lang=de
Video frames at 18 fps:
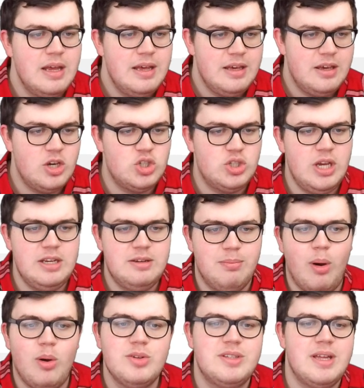Hier
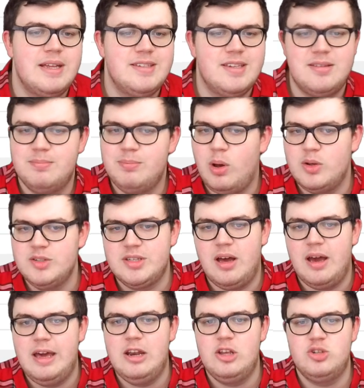steht, most answers and posts
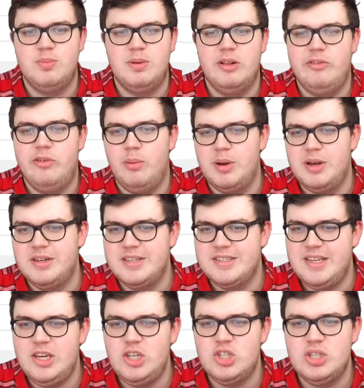are eligible for
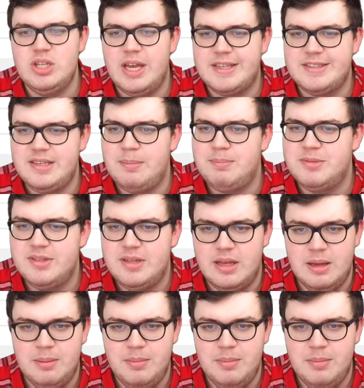monetization, except um,